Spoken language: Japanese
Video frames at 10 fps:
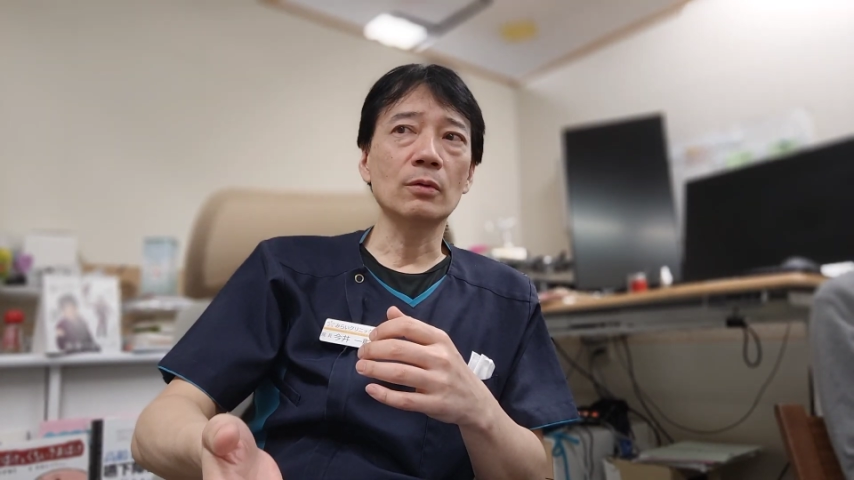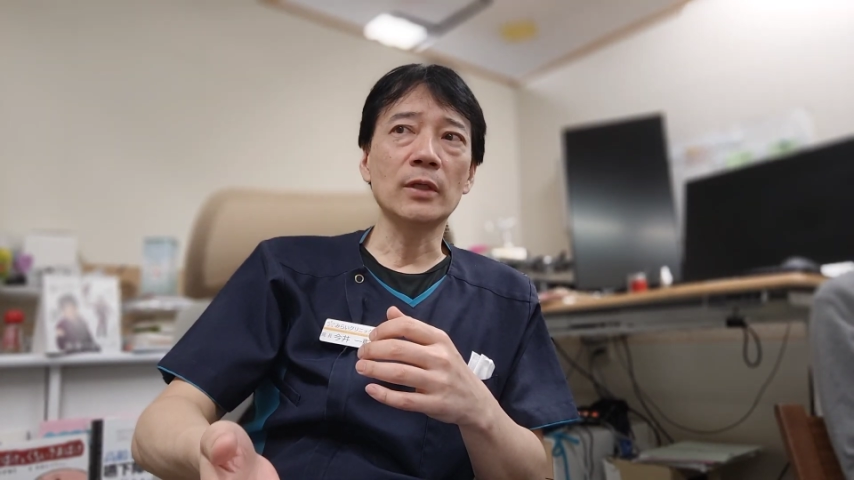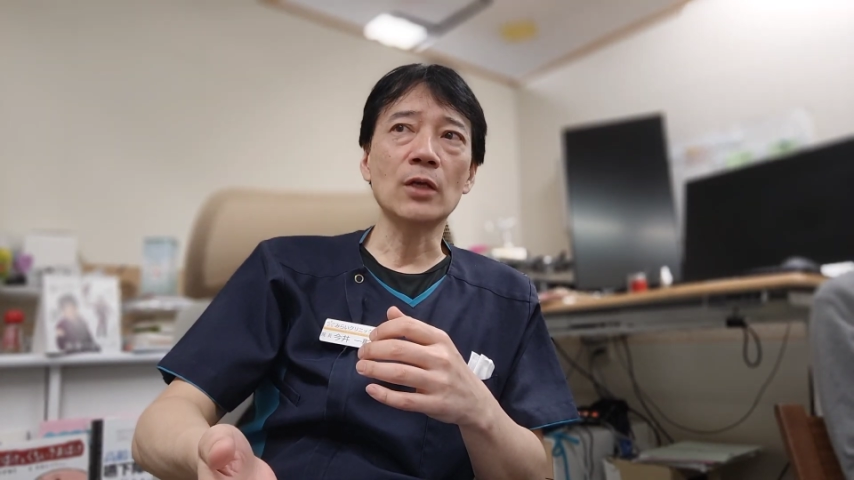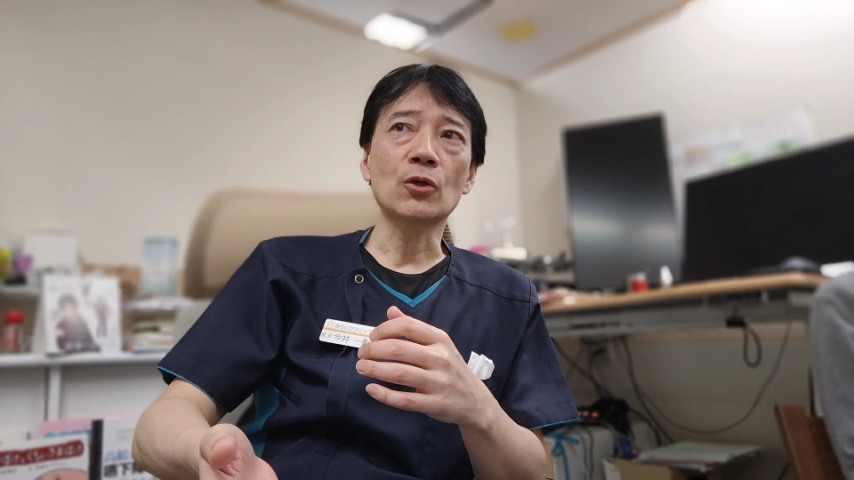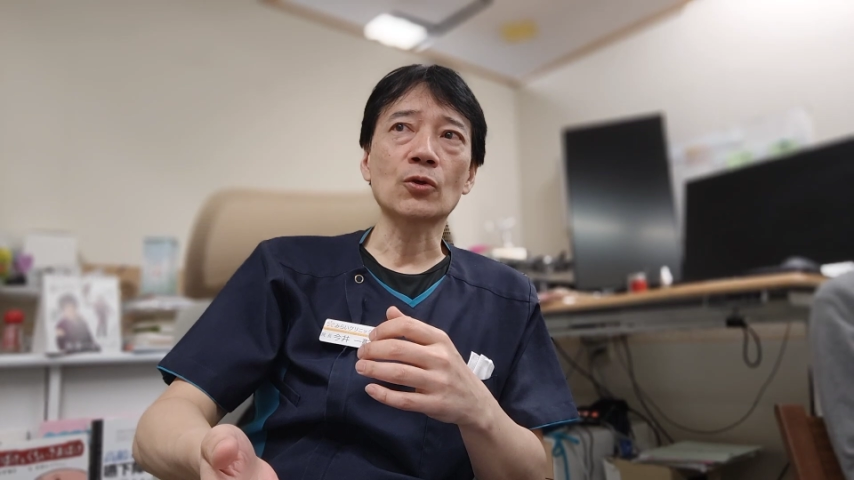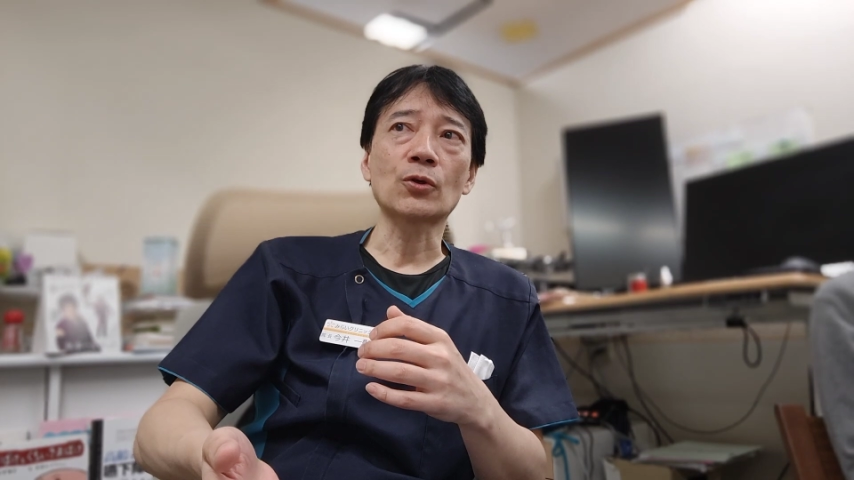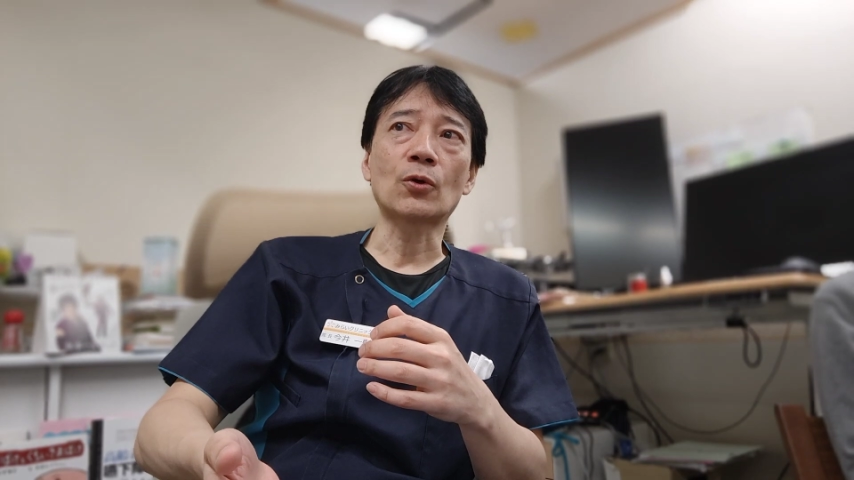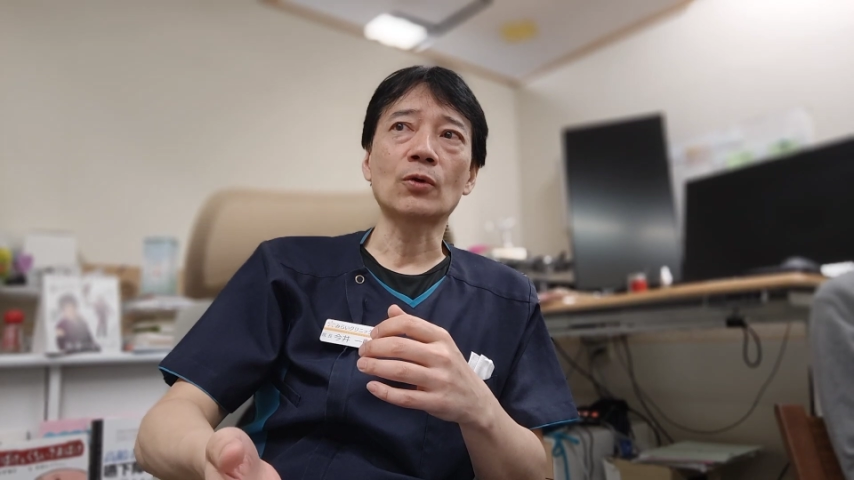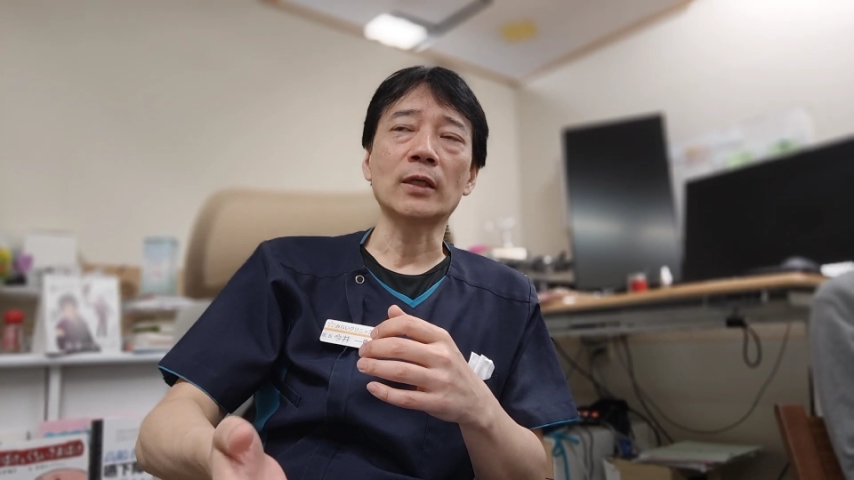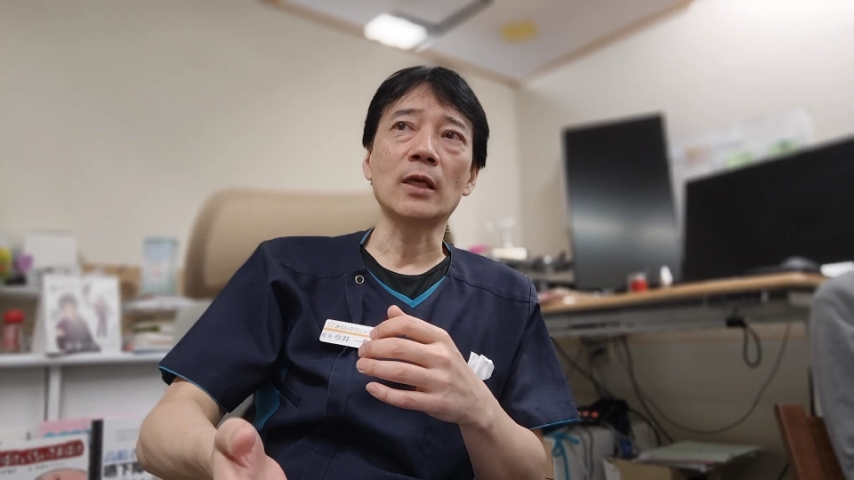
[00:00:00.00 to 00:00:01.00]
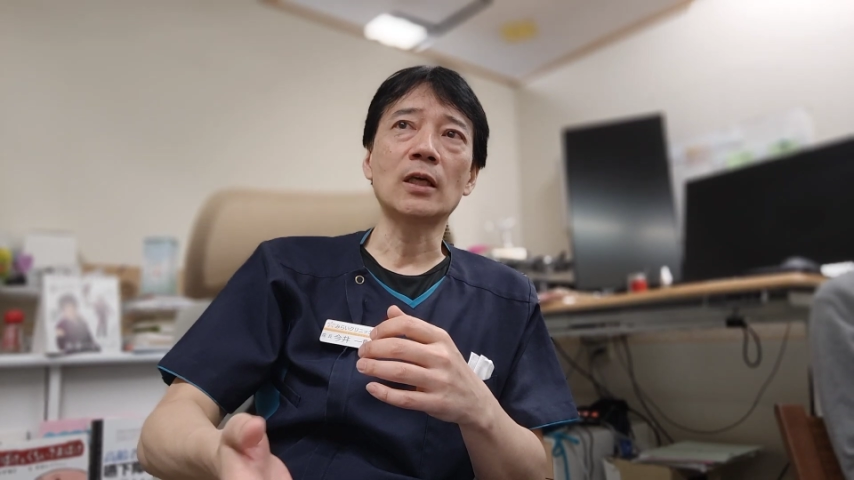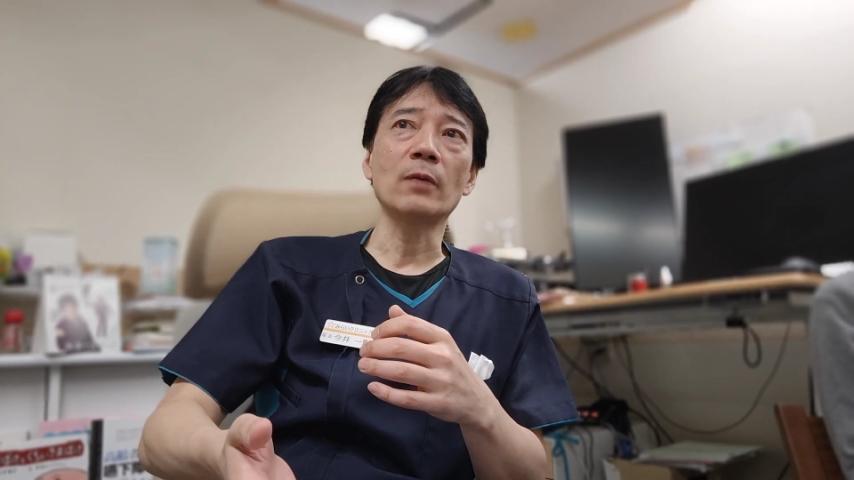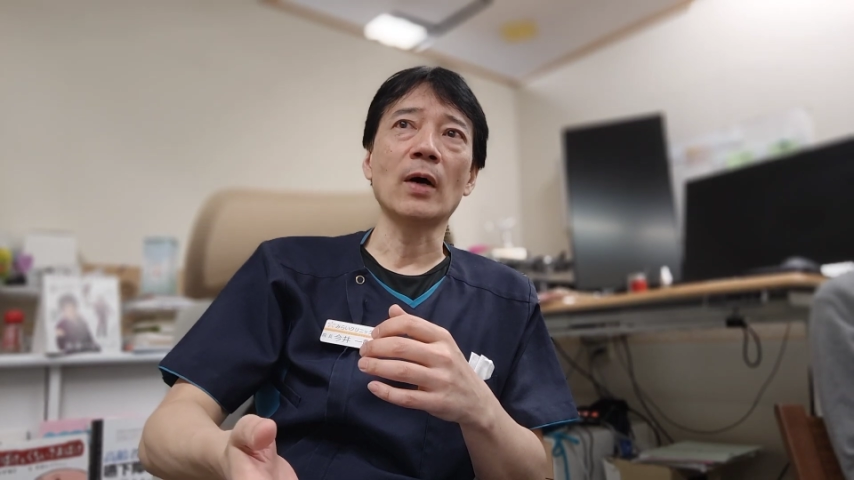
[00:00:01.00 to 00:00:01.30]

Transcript: 燃焼することができれ